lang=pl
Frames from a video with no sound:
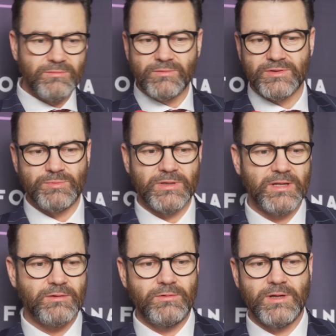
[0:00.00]
wiesz,
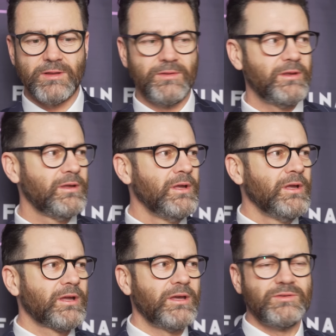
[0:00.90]
spektakularne
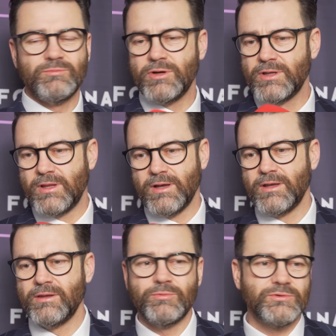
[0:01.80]
cage Muay
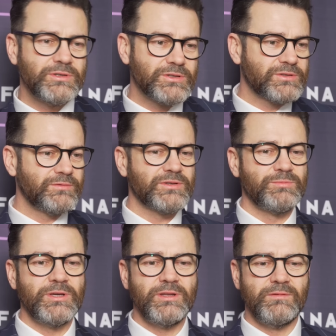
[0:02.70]
Thai i później jeszcze, wiesz,
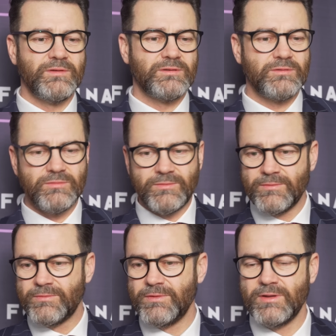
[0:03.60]
main event, y,
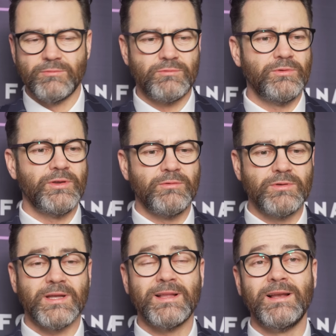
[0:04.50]
finał turnieju i
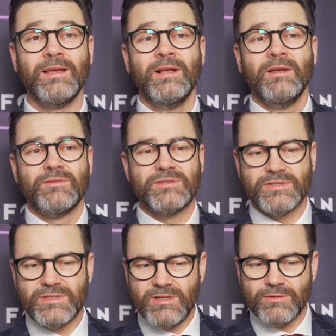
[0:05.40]
tak dalej, więc
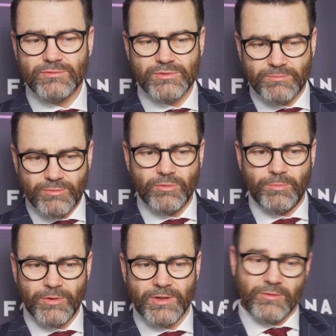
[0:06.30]
jest tyle dużo było
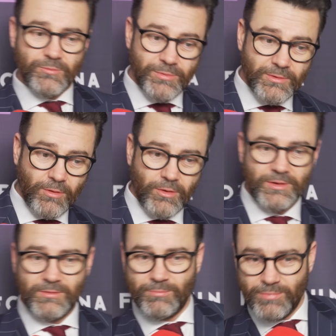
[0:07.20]
pojedynków, było
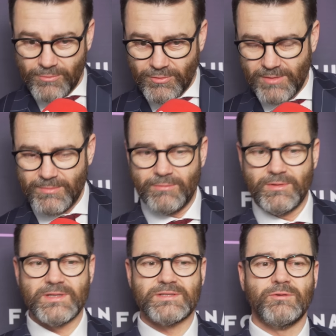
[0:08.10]
i które miały
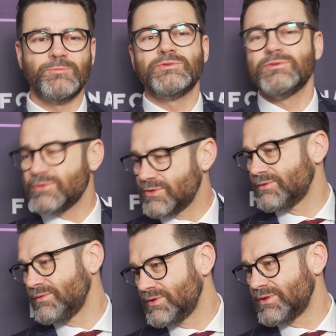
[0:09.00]
nastąpić, no
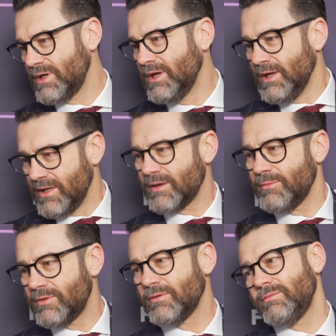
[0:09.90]
rzeczywiście
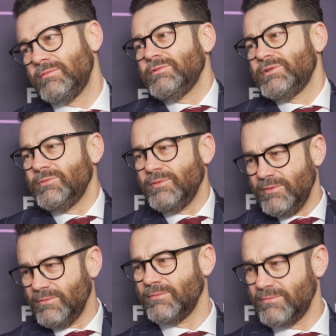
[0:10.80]
jakby to ludzie
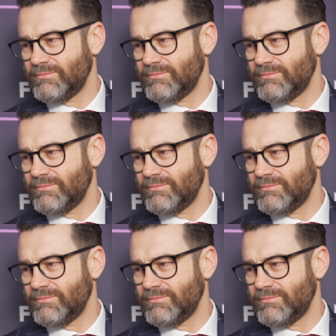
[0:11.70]
mówią,